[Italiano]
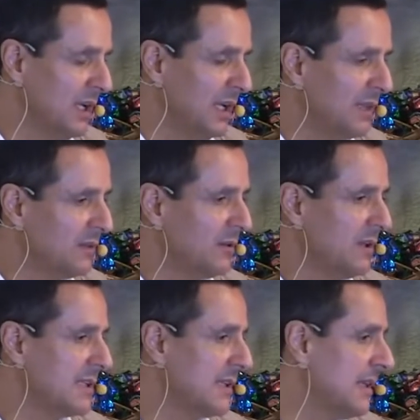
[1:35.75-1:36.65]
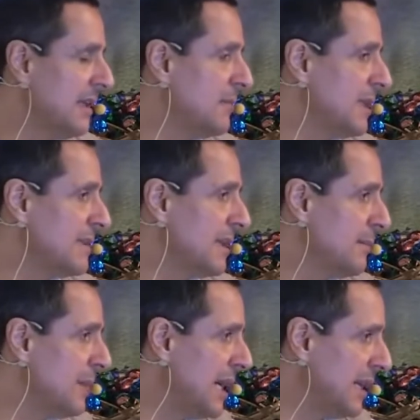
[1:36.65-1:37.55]
e toglierseli da mezzo alle
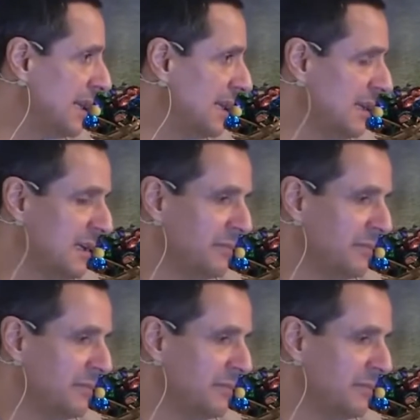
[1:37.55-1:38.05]
balle,